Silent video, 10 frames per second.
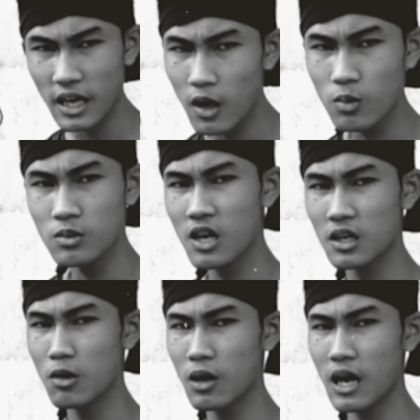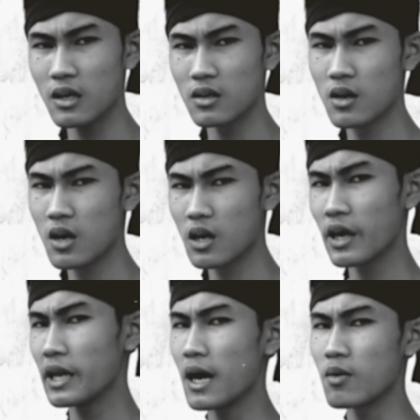Dạ không được đâu ạ
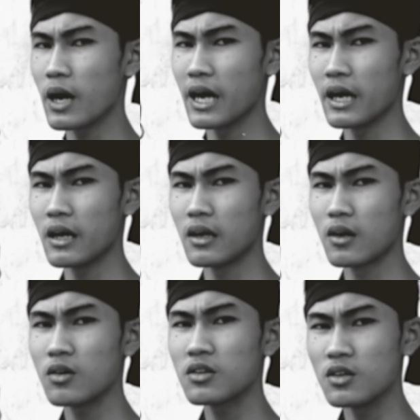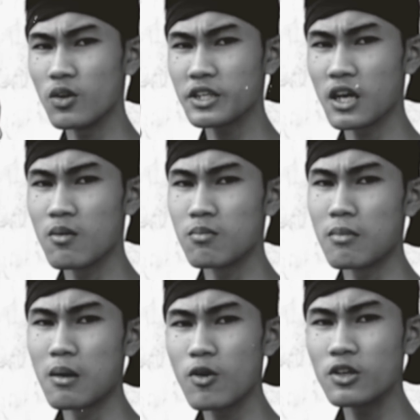Cây đào quý này con tự nuôi
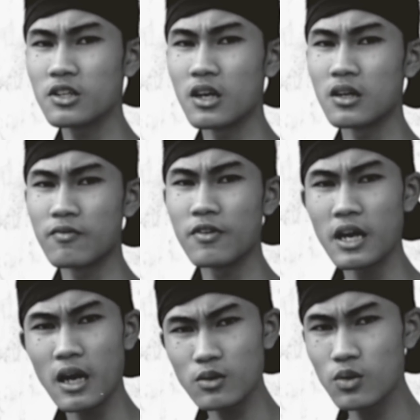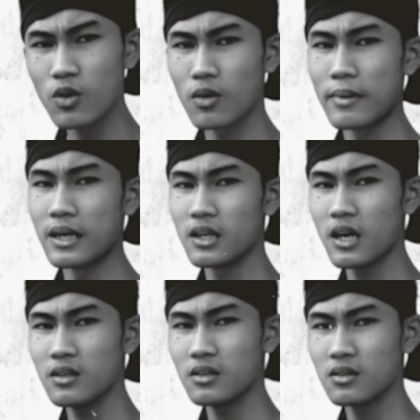trồng Bằng mô hình vườn áp chuồng
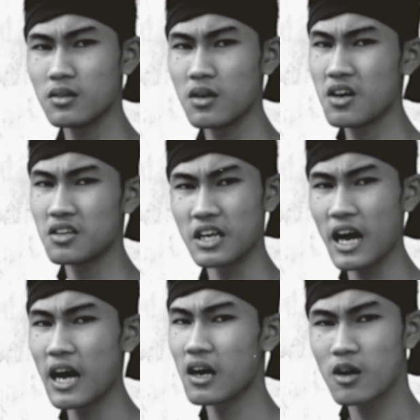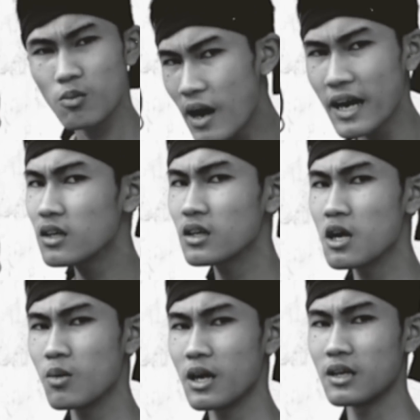của bản thân Dạ không bán được
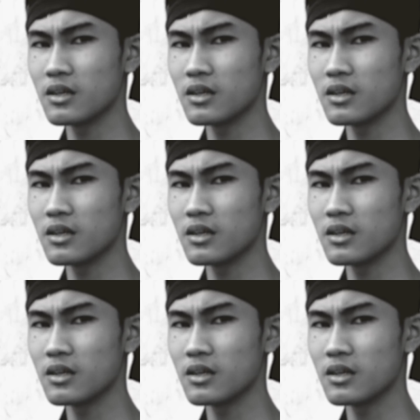đâu ạ